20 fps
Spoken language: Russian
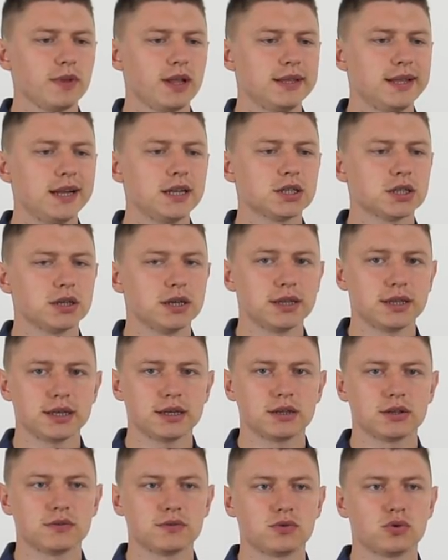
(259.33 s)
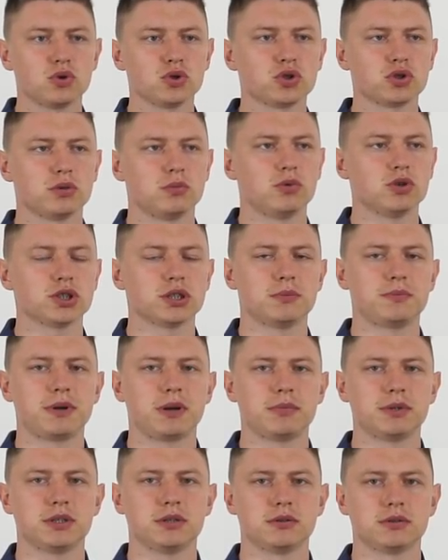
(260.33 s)
Дальше это то, что можно
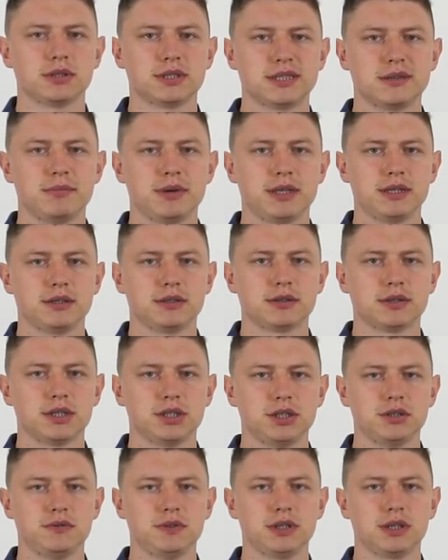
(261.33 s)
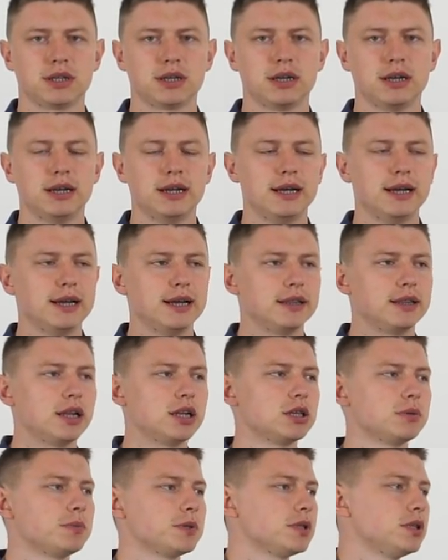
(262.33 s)
прямо заметить, очевидно.
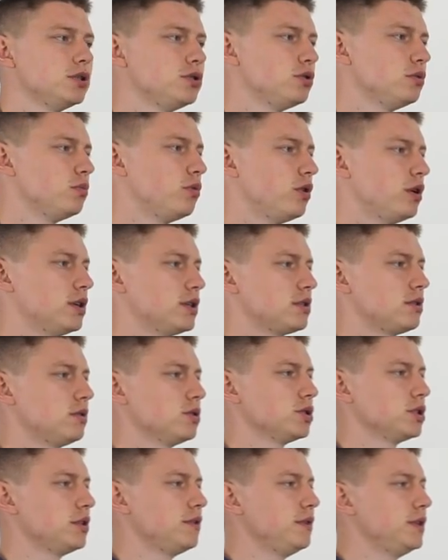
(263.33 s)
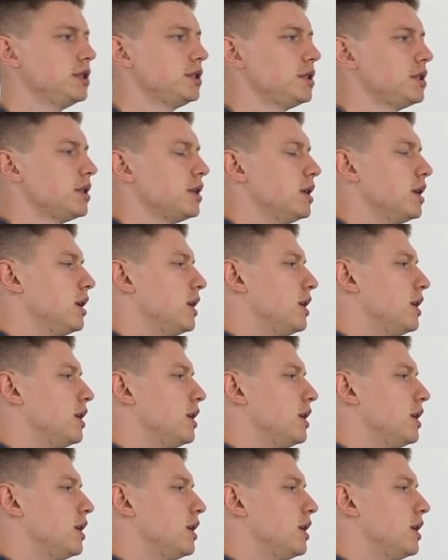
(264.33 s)
Дальше пошли чуть более сложные вещи.